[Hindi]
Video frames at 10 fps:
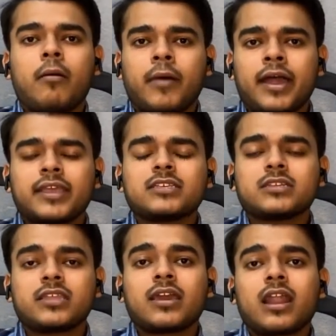मान के
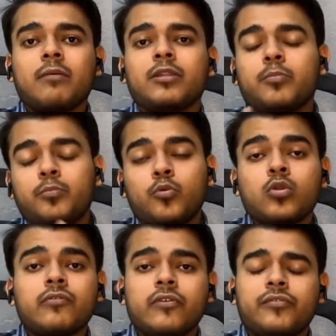चलते हैं अगर आपने
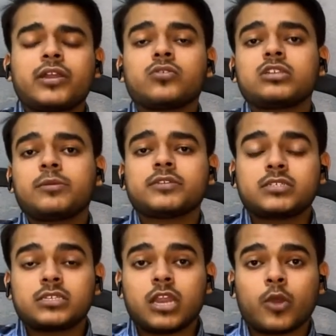पूरे फिफ्टी थाउजेंड की
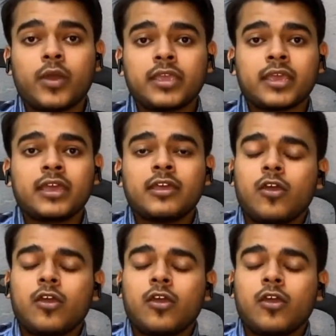एसेसरीज लगवाई है